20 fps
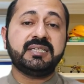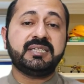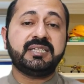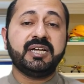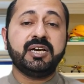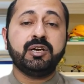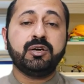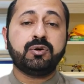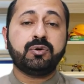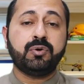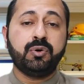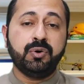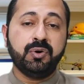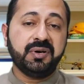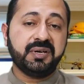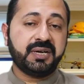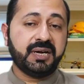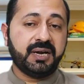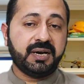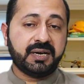दिल खोल
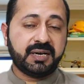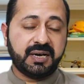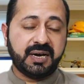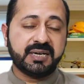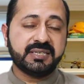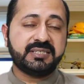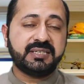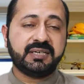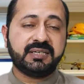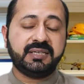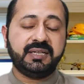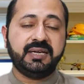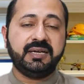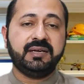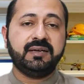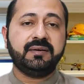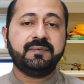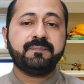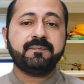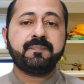कर खा सकते
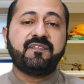हैं